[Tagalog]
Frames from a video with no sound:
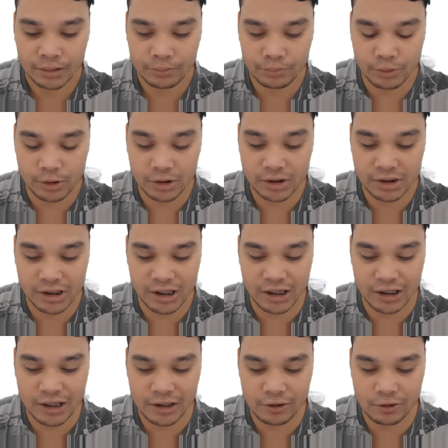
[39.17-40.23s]
Tapos,
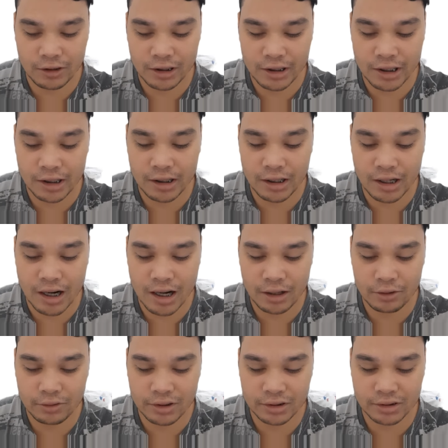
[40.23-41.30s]
i-click nyo lang yan ang
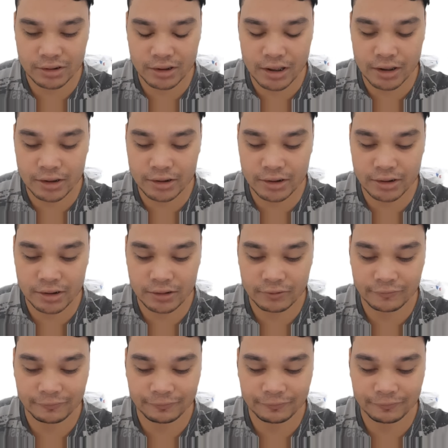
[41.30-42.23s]
arrow ng stars.